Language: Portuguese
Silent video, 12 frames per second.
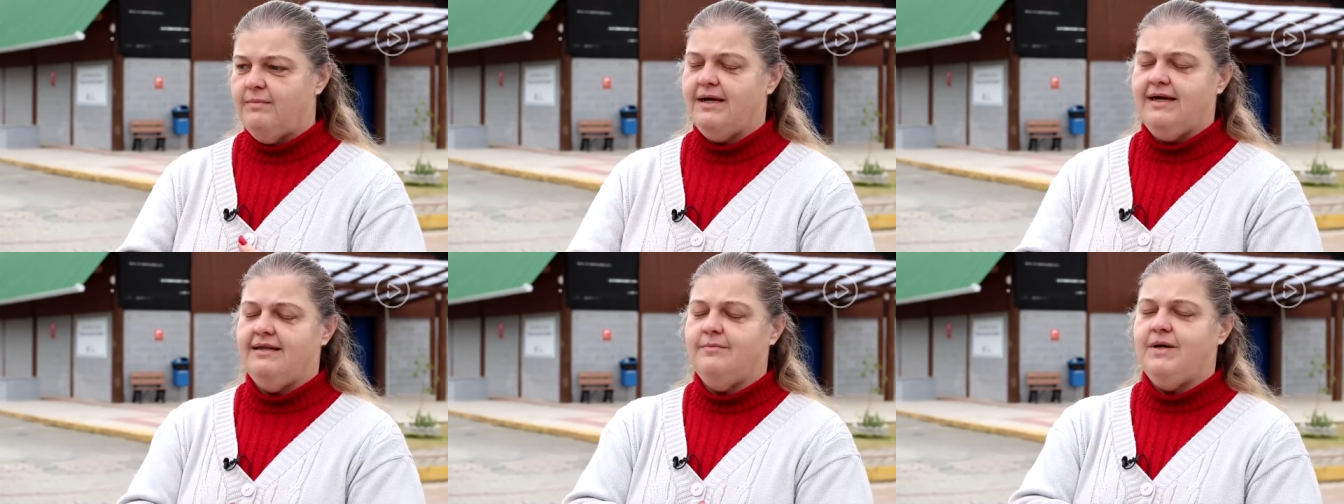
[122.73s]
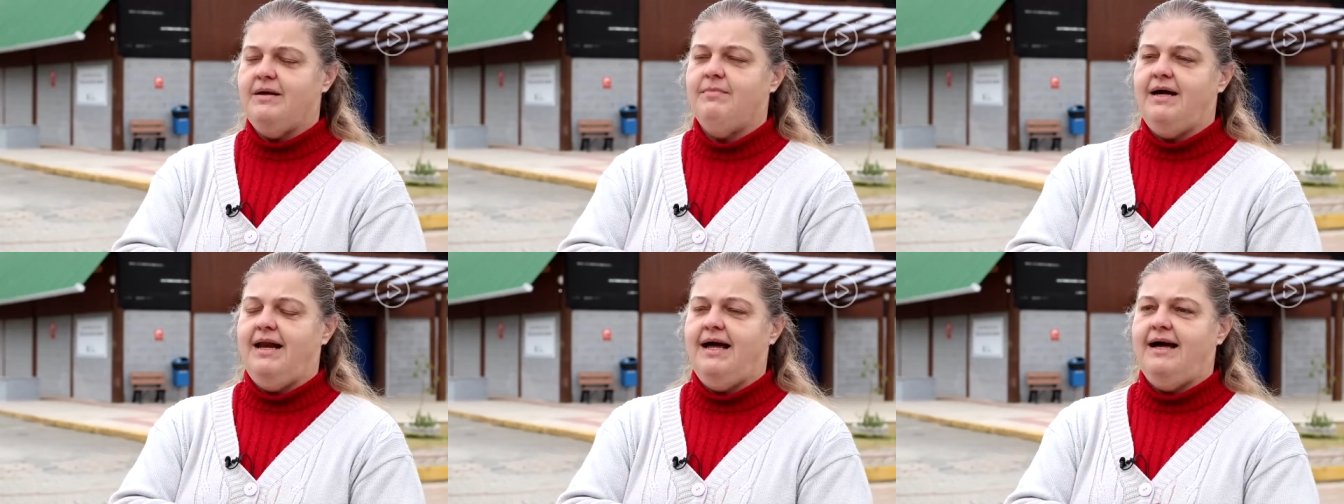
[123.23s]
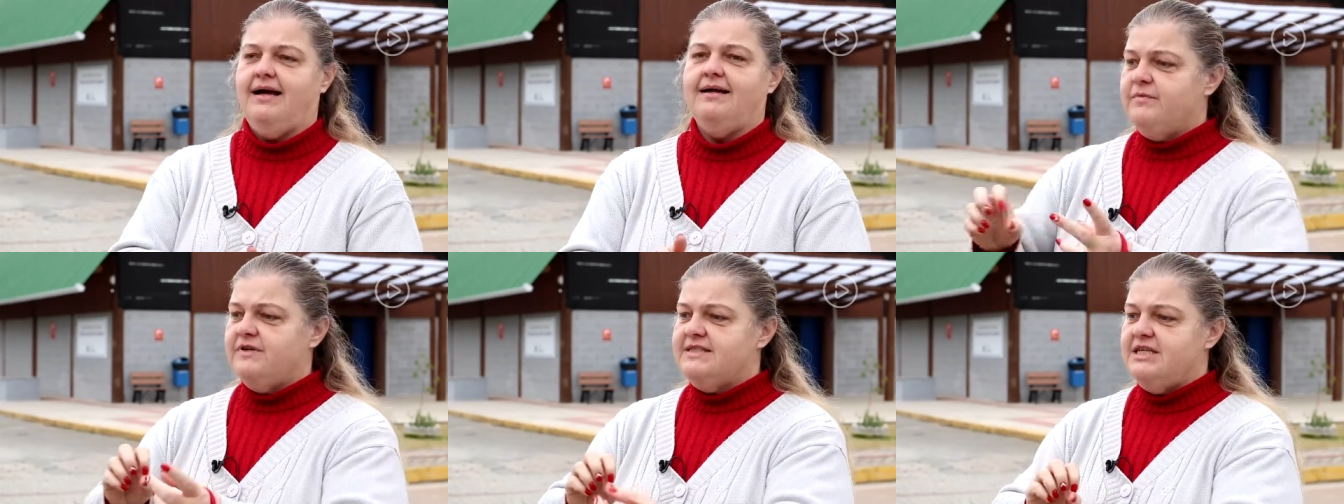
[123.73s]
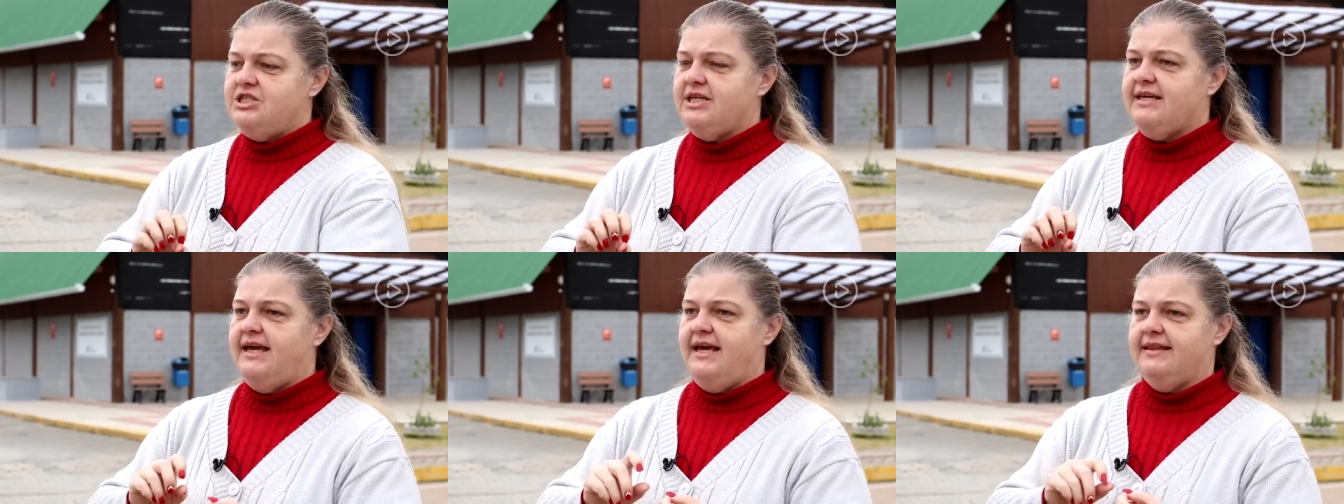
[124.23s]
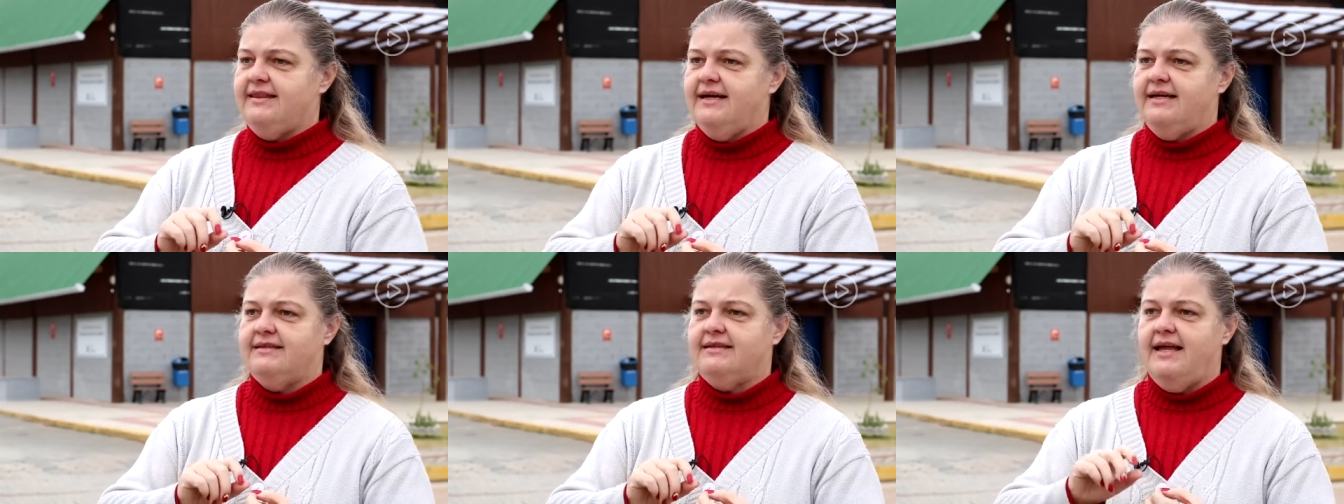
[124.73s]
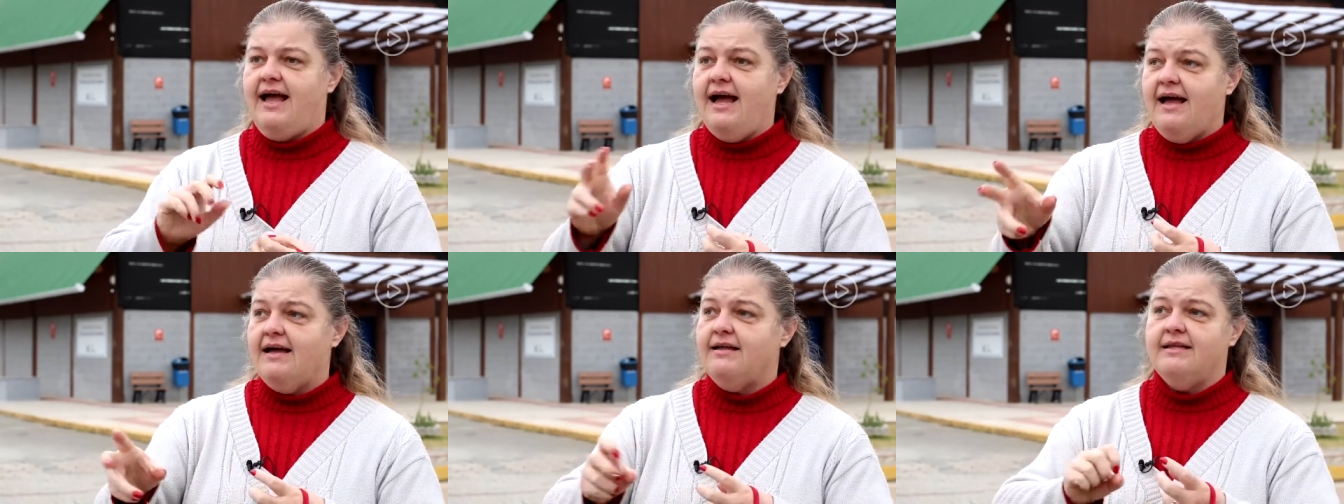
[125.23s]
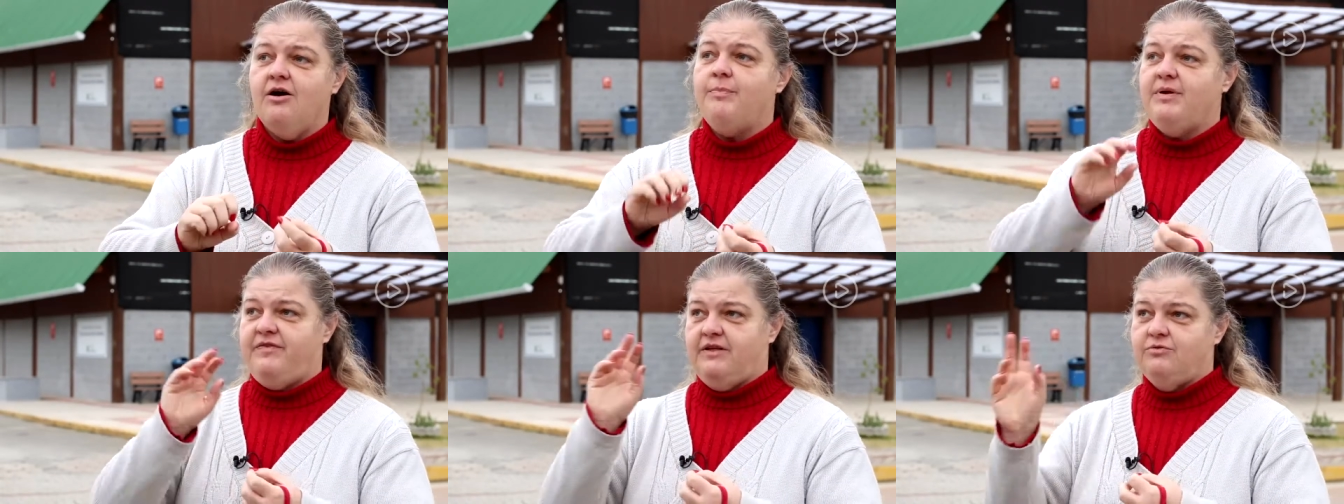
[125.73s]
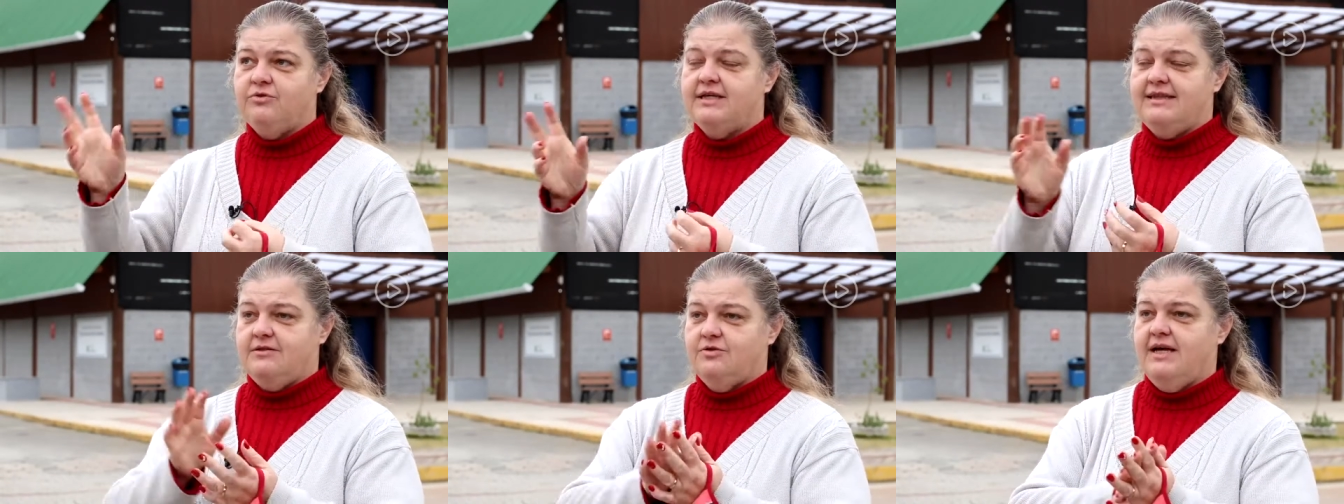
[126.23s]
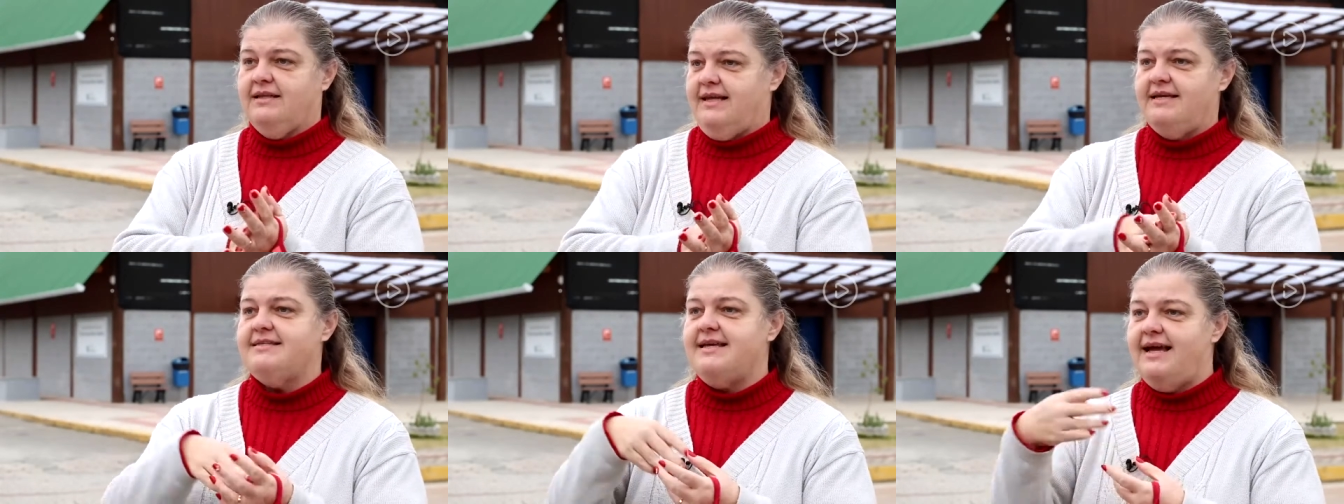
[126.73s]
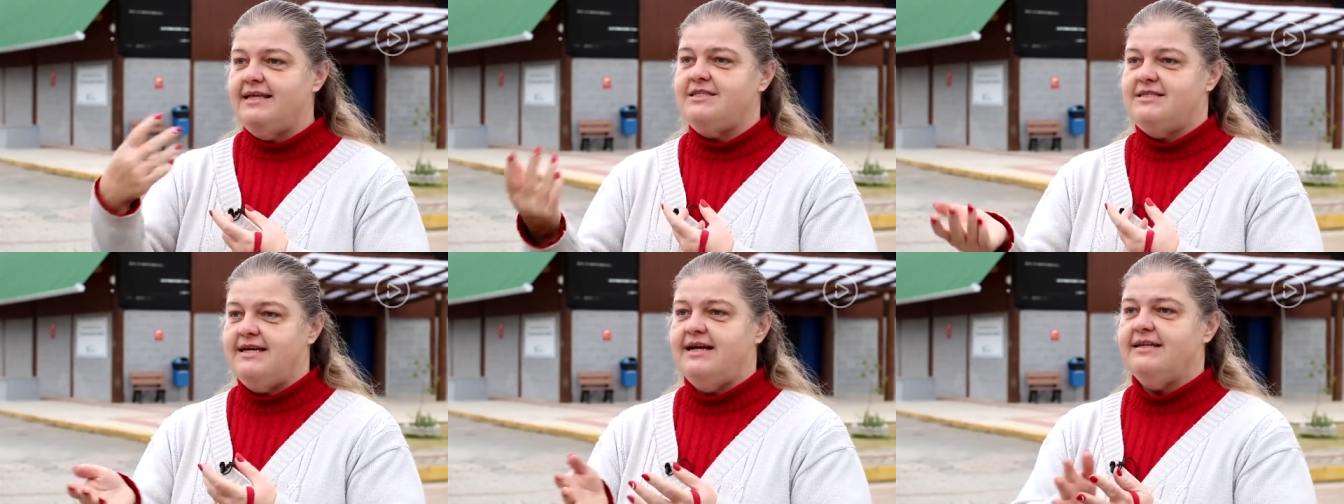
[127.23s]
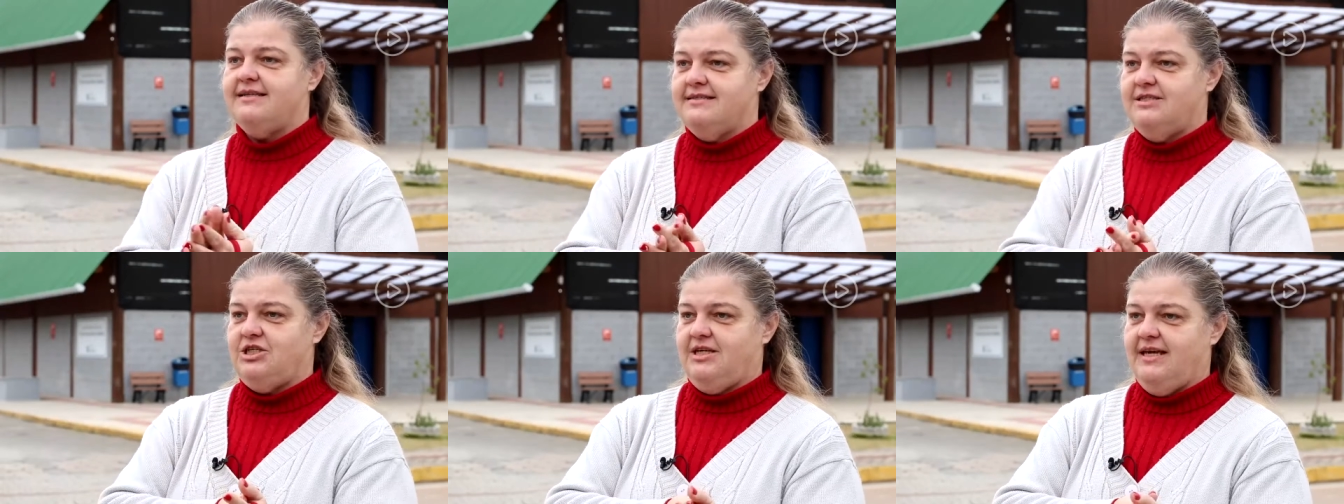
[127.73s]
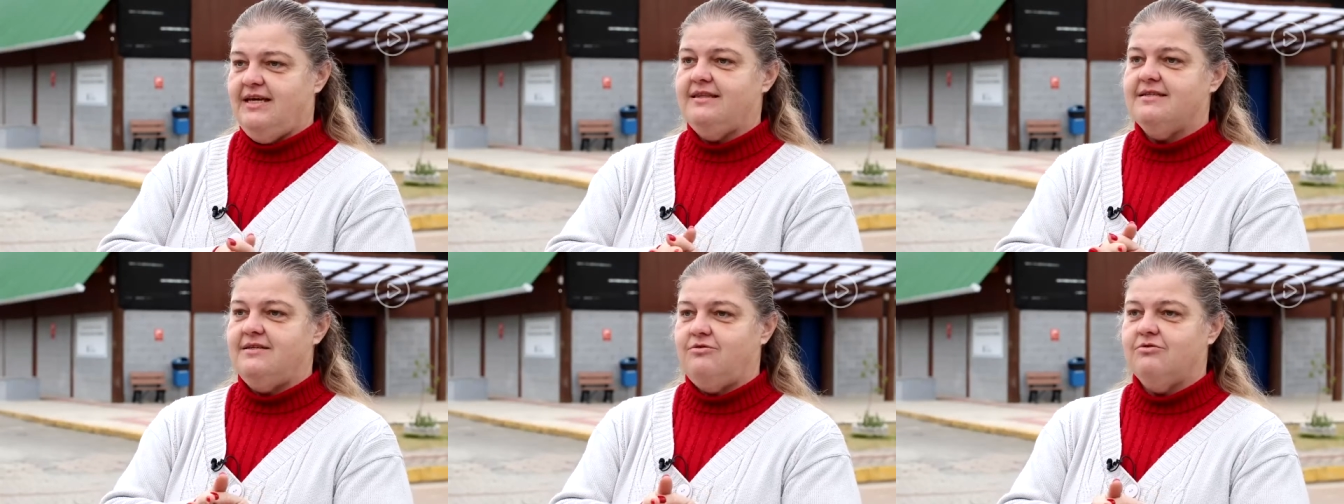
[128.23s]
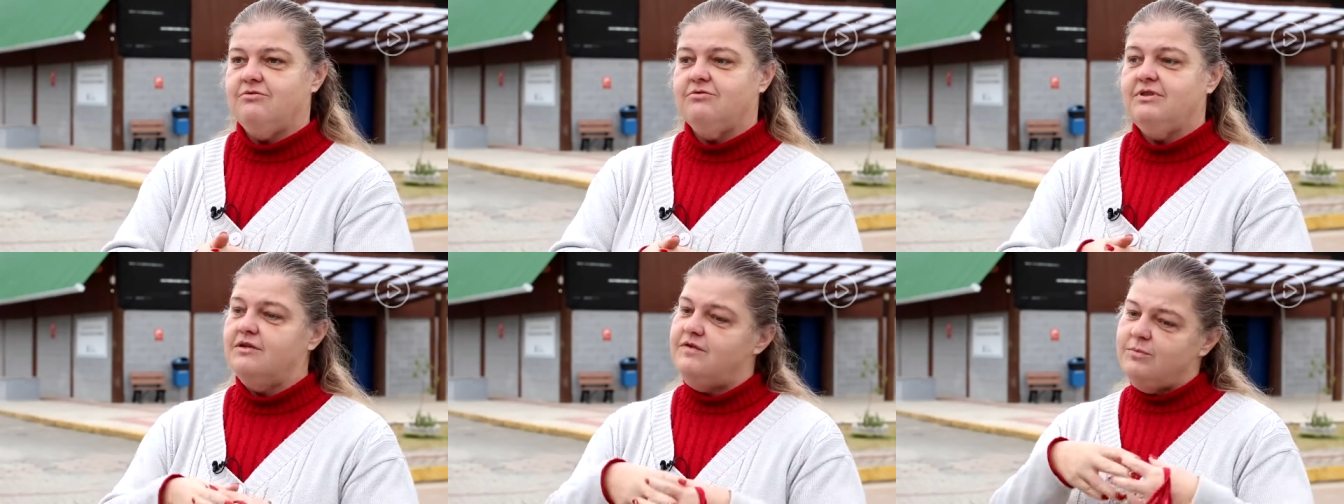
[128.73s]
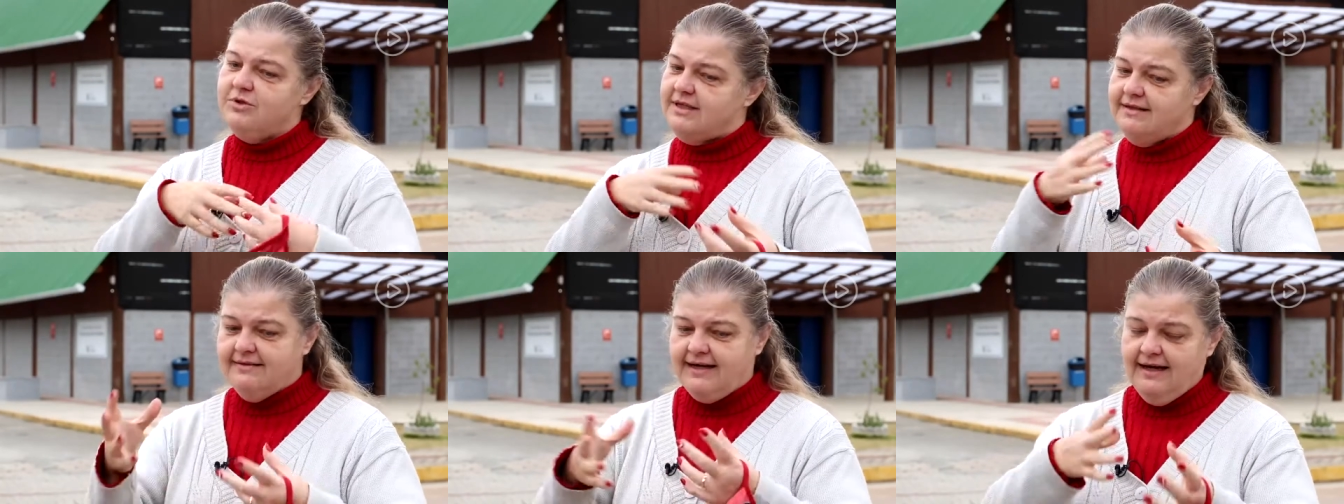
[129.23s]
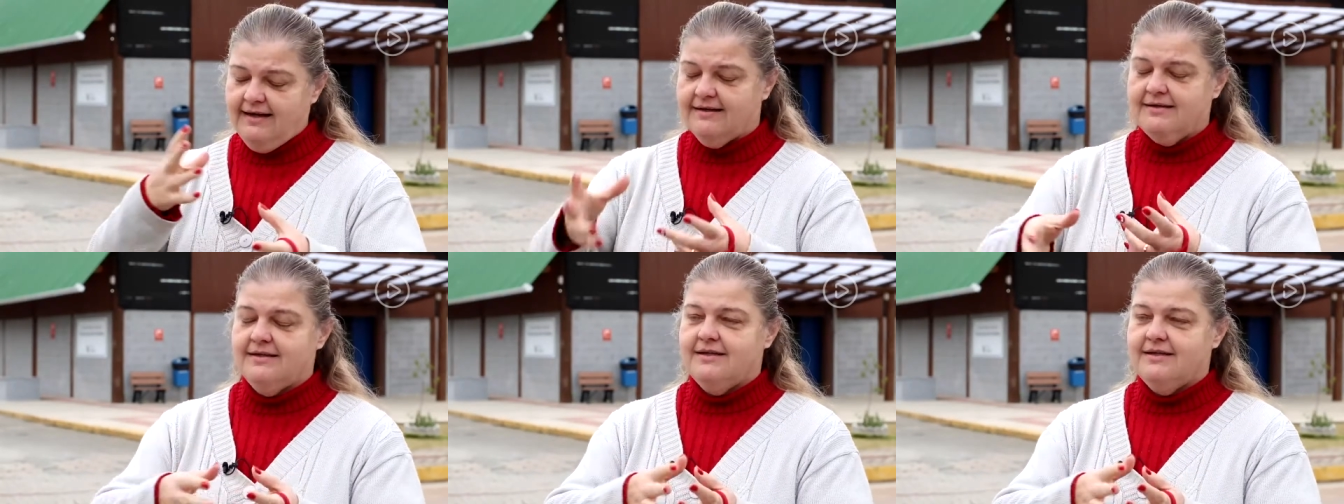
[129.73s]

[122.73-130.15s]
máquina para embalar. Vamos fazer etiqueta. Ah, não, a prefeitura até cede certas etiquetas e tudo. Então vamos tentar.